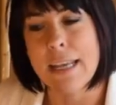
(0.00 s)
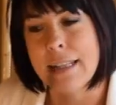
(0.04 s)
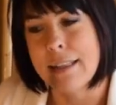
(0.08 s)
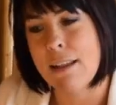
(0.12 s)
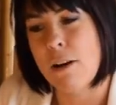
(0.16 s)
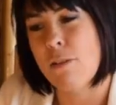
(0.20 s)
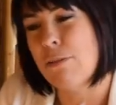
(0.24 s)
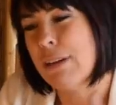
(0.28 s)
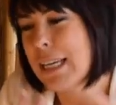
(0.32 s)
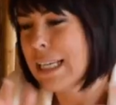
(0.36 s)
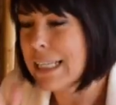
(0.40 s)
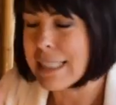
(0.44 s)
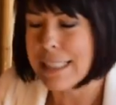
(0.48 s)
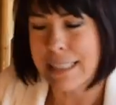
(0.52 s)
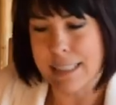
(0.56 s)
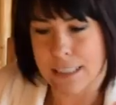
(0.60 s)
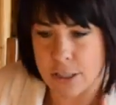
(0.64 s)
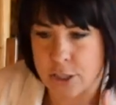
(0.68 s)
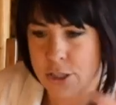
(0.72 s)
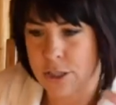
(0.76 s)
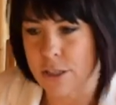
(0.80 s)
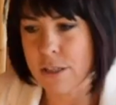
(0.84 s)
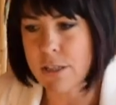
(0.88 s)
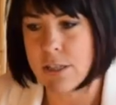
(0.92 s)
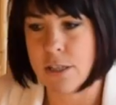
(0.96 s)
Donc,
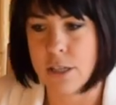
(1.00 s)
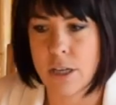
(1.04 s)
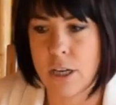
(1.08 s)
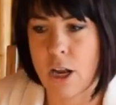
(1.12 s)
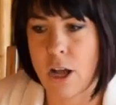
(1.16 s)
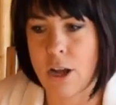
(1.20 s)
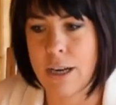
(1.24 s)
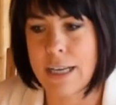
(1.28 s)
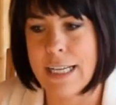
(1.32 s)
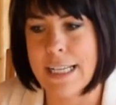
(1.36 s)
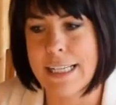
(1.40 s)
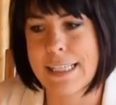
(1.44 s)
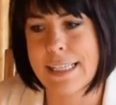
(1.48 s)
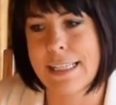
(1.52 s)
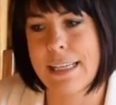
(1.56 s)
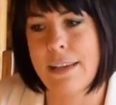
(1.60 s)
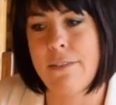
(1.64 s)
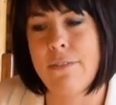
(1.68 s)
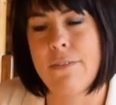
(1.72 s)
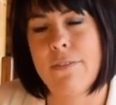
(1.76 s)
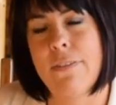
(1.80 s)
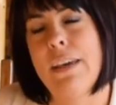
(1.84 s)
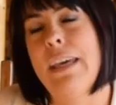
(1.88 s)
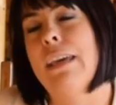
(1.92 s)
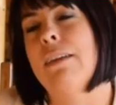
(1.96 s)
juste leur laisser
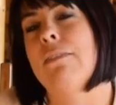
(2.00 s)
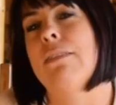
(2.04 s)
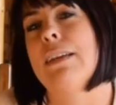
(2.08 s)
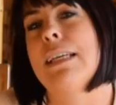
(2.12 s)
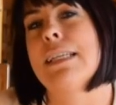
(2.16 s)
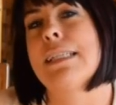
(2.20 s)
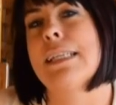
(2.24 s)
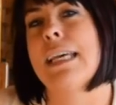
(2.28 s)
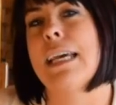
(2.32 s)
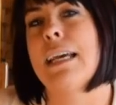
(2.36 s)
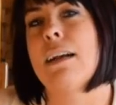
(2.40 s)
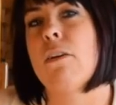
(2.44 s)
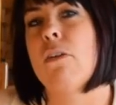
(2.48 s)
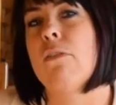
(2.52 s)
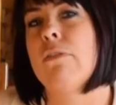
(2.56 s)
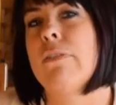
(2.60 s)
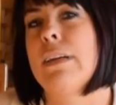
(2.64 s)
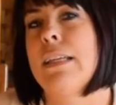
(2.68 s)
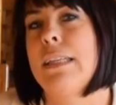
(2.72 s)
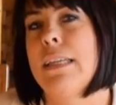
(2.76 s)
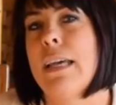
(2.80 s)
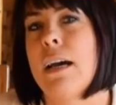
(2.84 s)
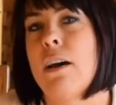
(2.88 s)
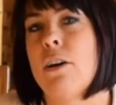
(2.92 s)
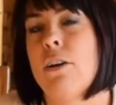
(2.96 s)
vivre les
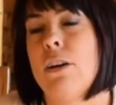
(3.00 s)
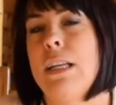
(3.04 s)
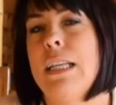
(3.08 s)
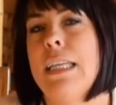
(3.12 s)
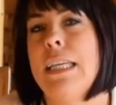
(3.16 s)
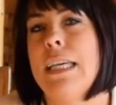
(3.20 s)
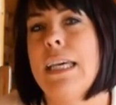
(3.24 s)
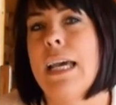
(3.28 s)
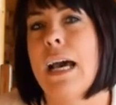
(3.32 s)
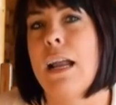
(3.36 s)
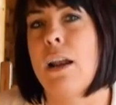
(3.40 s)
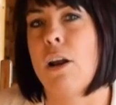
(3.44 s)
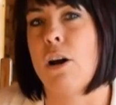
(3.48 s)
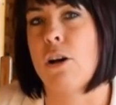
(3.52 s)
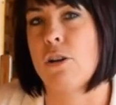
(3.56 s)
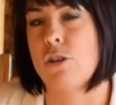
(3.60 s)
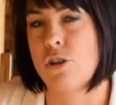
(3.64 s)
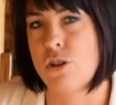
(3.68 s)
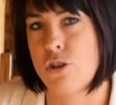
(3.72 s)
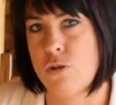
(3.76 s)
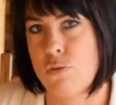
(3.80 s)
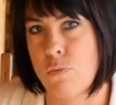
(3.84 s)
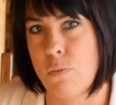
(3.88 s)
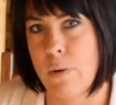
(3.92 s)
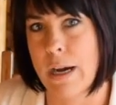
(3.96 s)
inconvénients reliés à leur
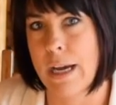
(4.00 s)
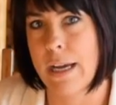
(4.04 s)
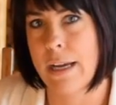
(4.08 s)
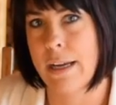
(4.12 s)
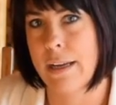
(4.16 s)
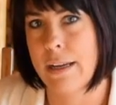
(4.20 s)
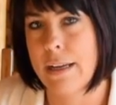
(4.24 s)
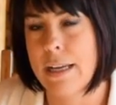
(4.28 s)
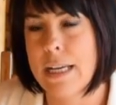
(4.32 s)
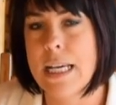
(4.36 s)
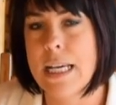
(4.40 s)
choix